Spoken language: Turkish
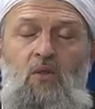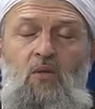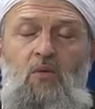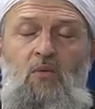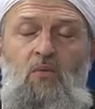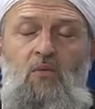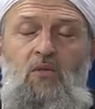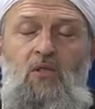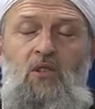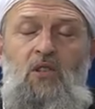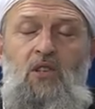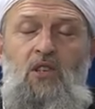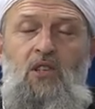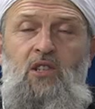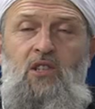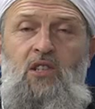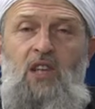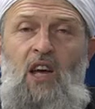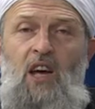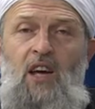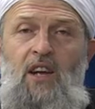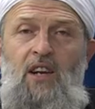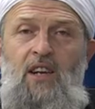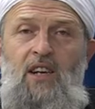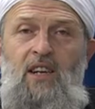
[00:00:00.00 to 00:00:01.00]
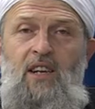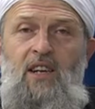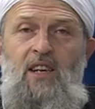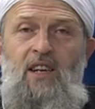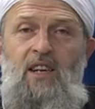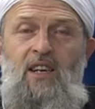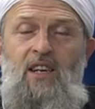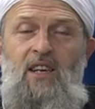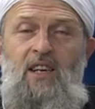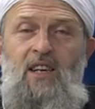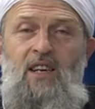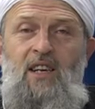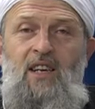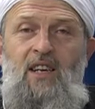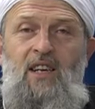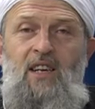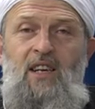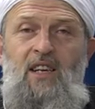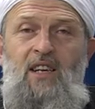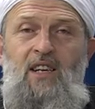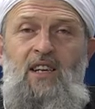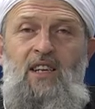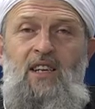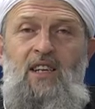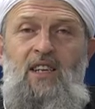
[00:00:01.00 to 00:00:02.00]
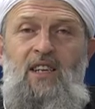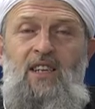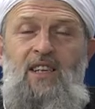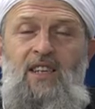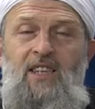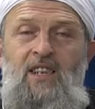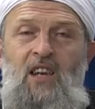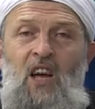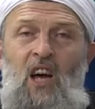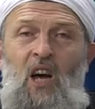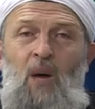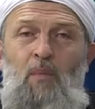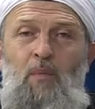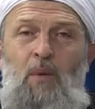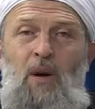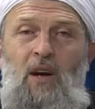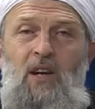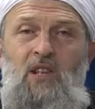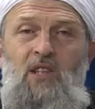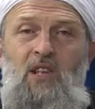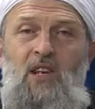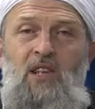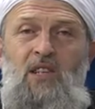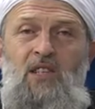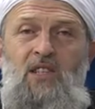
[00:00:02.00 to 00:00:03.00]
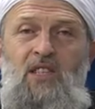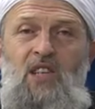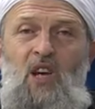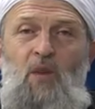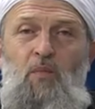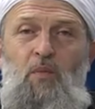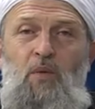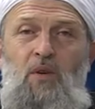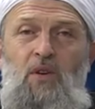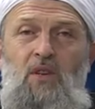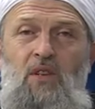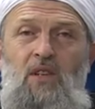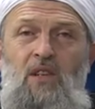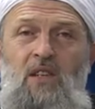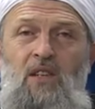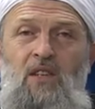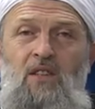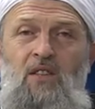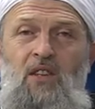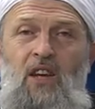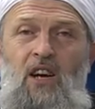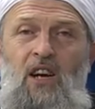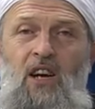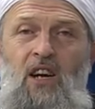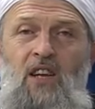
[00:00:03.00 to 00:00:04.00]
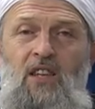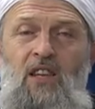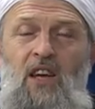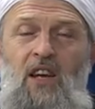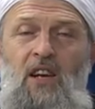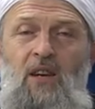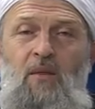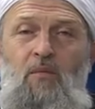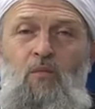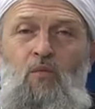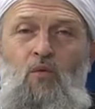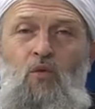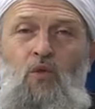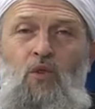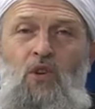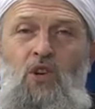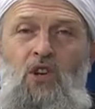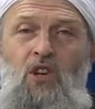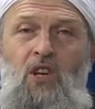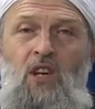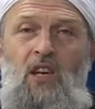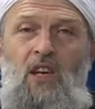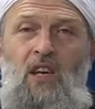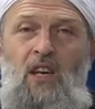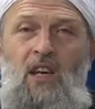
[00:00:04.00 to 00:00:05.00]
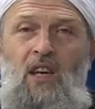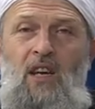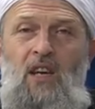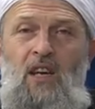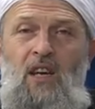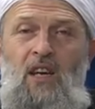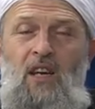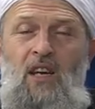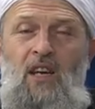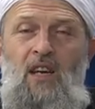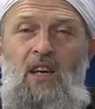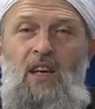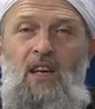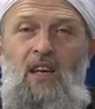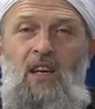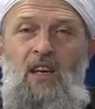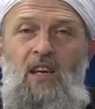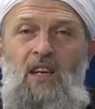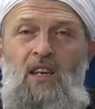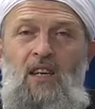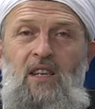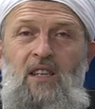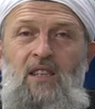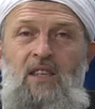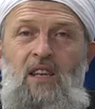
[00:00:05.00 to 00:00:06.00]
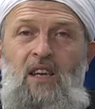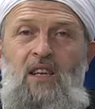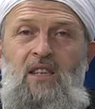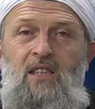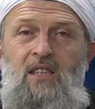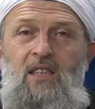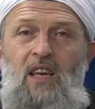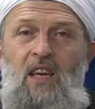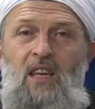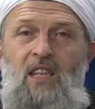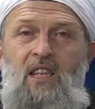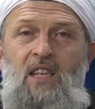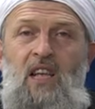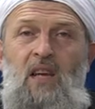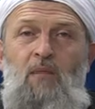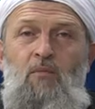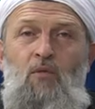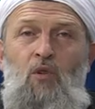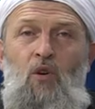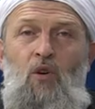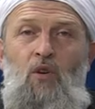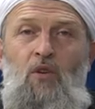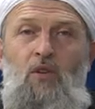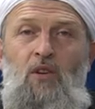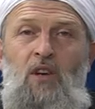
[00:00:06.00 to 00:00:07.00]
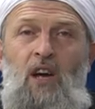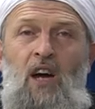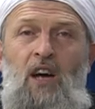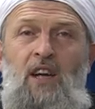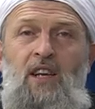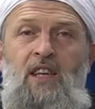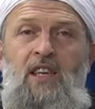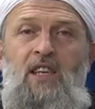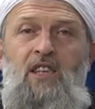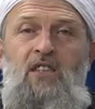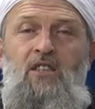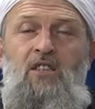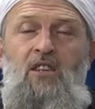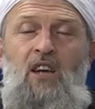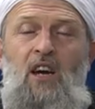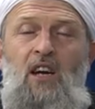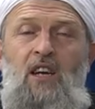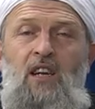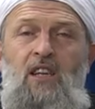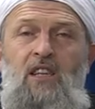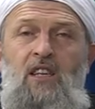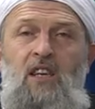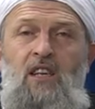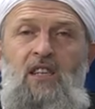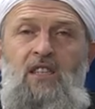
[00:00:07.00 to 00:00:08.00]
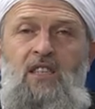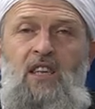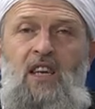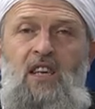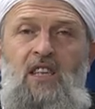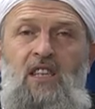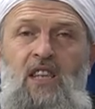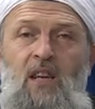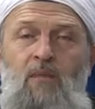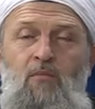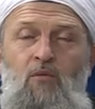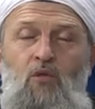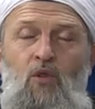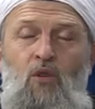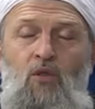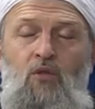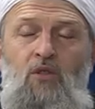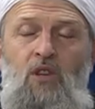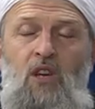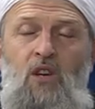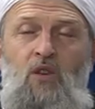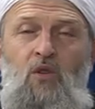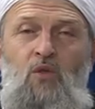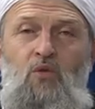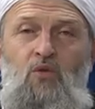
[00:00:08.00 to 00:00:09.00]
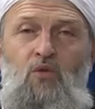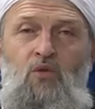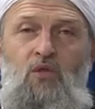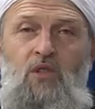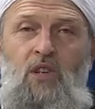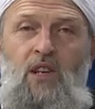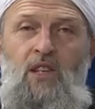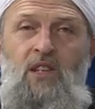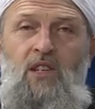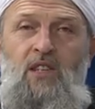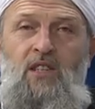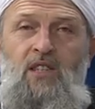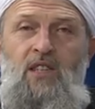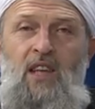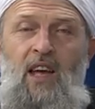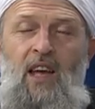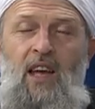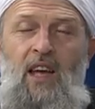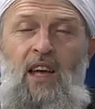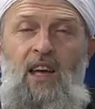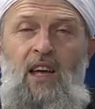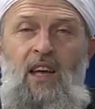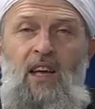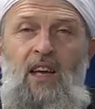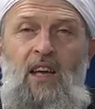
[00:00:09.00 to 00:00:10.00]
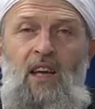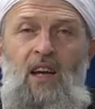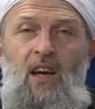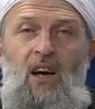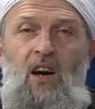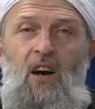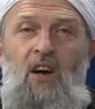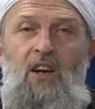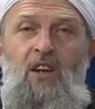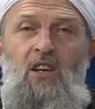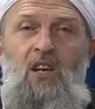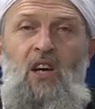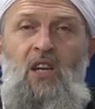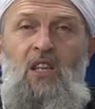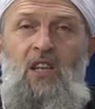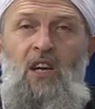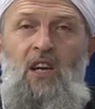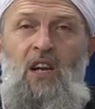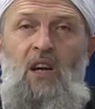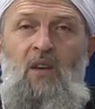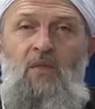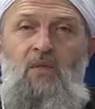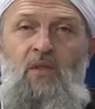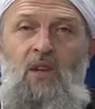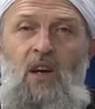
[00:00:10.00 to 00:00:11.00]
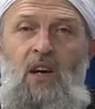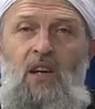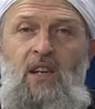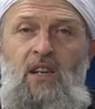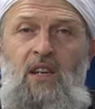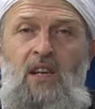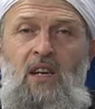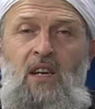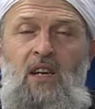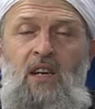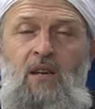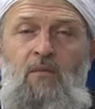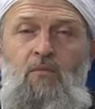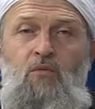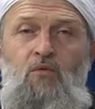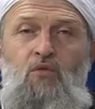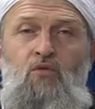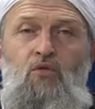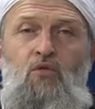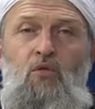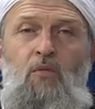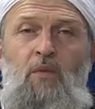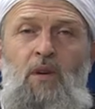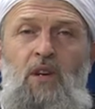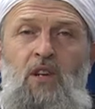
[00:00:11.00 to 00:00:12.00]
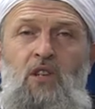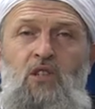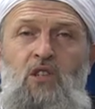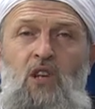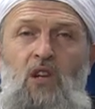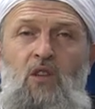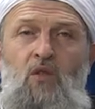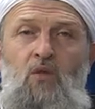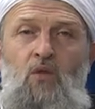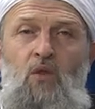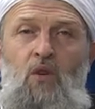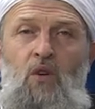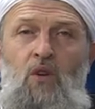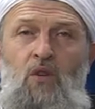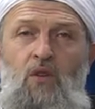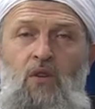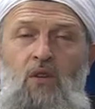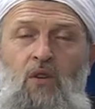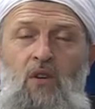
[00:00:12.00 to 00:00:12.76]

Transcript: sizler ne yaparsanız yapın ne kadar bu işi desteklemiyor yani İsrail'i desteklemiyor diye gözükseniz de arka taraftan Müslümanı satıyor,